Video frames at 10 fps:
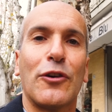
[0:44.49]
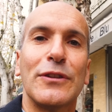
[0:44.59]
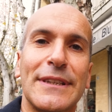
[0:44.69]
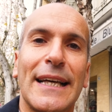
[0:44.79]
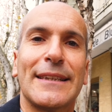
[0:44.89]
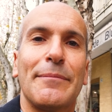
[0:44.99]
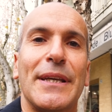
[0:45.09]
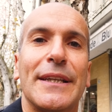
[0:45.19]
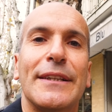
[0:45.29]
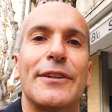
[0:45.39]

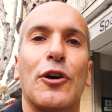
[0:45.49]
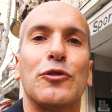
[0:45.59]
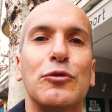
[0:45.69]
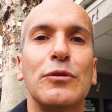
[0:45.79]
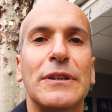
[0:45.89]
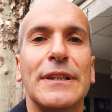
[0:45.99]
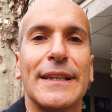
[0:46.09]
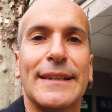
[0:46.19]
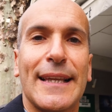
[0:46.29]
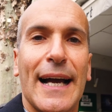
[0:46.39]
contattami e ti darò tutti i
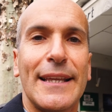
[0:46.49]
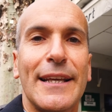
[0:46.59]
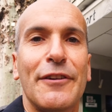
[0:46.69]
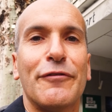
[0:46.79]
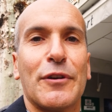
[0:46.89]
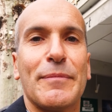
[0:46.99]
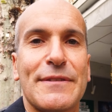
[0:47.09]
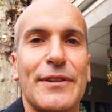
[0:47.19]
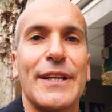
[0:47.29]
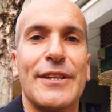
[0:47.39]
dettagli e le
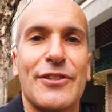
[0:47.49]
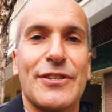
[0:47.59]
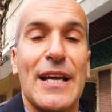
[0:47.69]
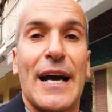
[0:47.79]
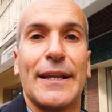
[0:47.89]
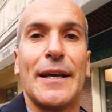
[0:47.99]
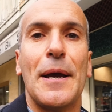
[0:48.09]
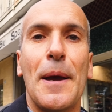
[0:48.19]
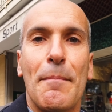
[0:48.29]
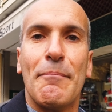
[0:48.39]
informazioni necessarie.
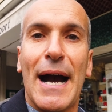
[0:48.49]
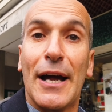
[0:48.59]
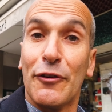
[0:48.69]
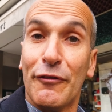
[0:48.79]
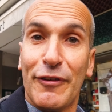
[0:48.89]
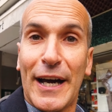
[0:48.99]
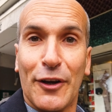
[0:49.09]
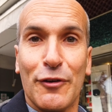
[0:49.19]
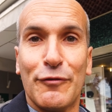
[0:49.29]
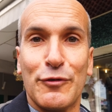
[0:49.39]
Ma non fare